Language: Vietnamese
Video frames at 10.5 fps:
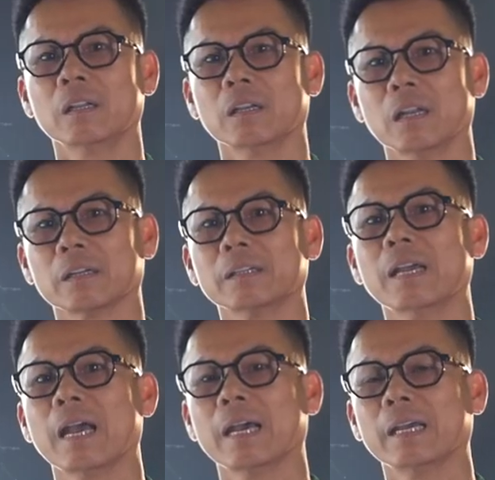lần thứ
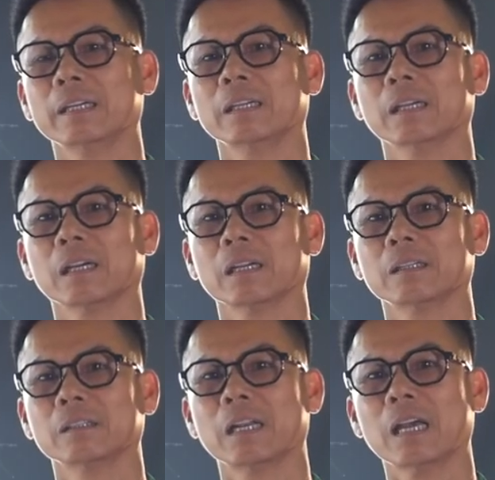hai
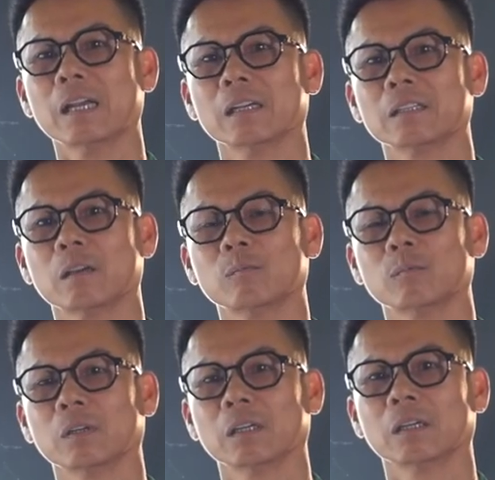uh, được đá ở
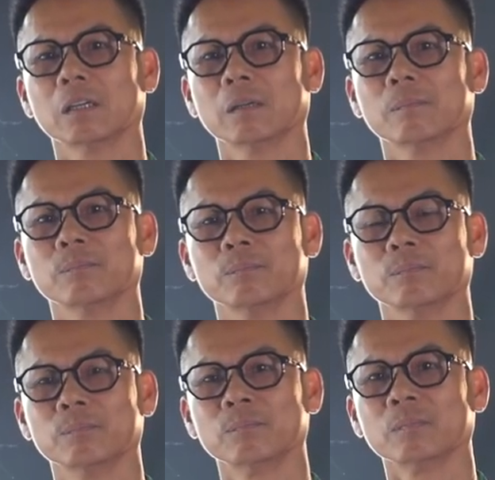trong
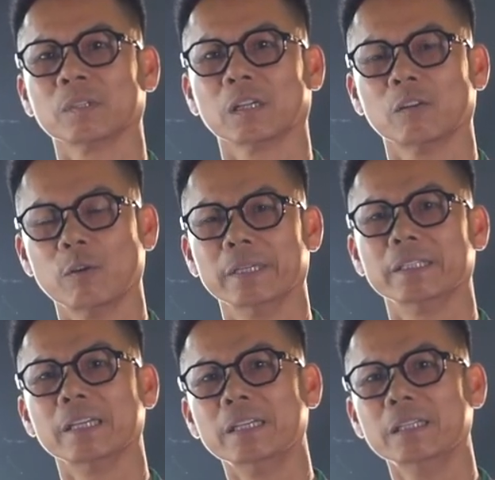uh, đội hình
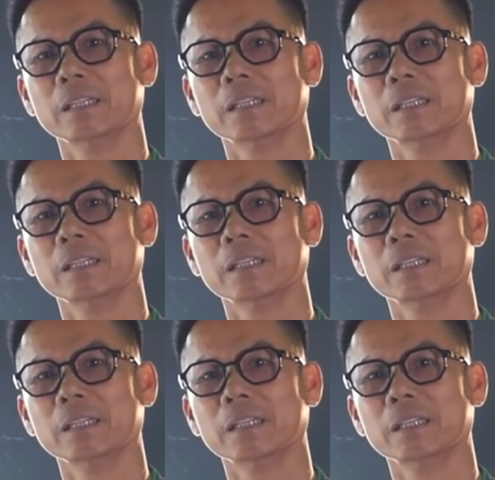chính,